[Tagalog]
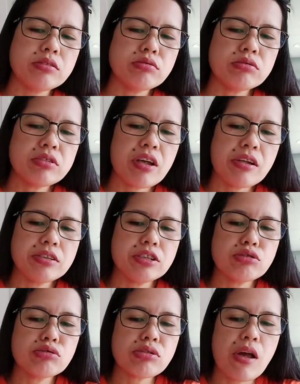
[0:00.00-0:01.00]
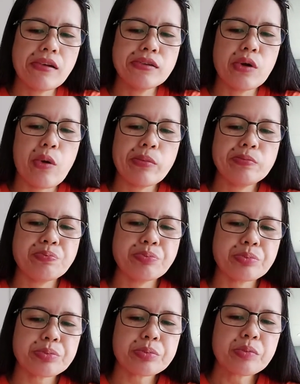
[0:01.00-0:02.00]
Ito sa, dito sa ano,
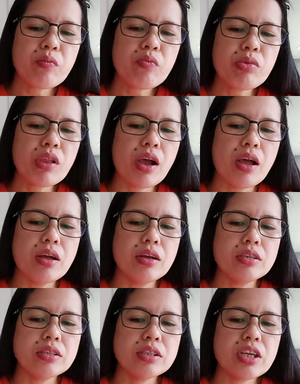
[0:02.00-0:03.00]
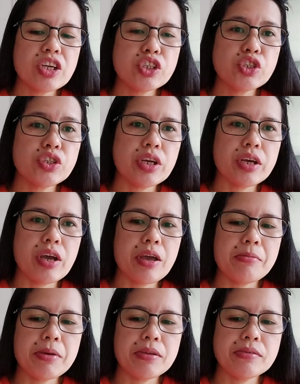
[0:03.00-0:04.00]
CSJ,
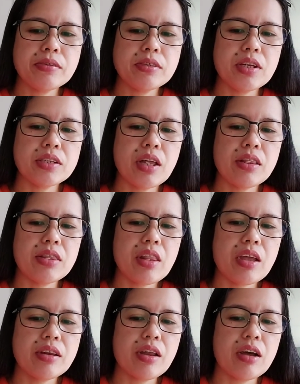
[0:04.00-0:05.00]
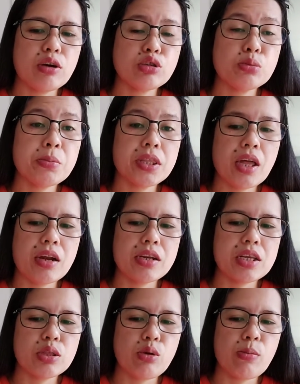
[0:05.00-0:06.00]
I mean, sa something na hospital
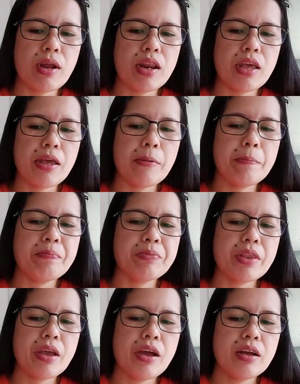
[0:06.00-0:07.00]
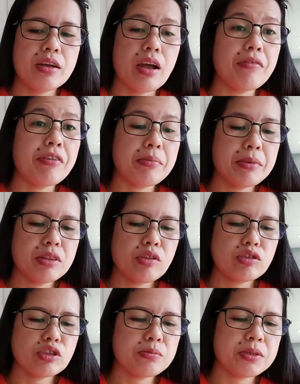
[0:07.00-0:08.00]
dito, bali, government
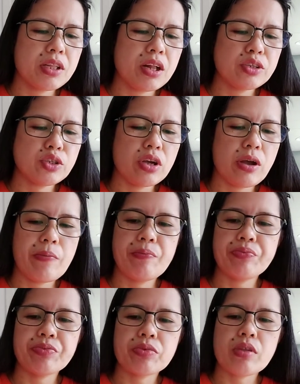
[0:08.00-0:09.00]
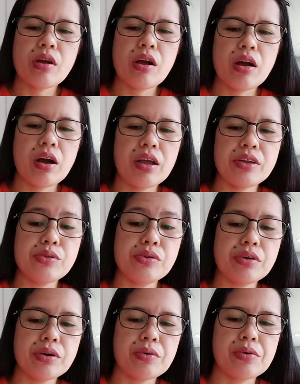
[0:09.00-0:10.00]
hospital siya. Kaya
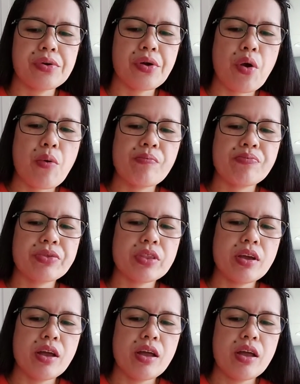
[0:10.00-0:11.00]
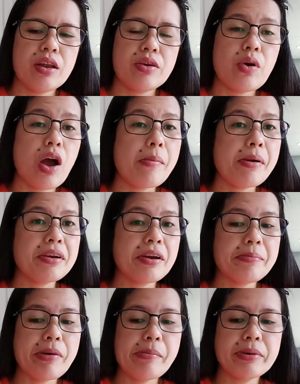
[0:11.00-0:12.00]
doon ako. Nang habang
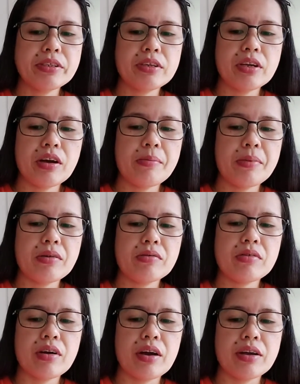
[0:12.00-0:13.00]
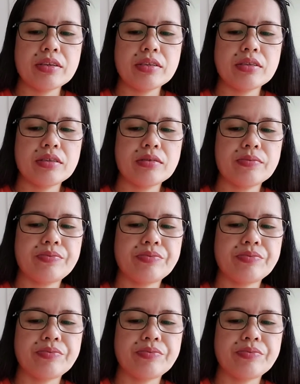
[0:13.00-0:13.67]
nagpapa-check up ako, guys,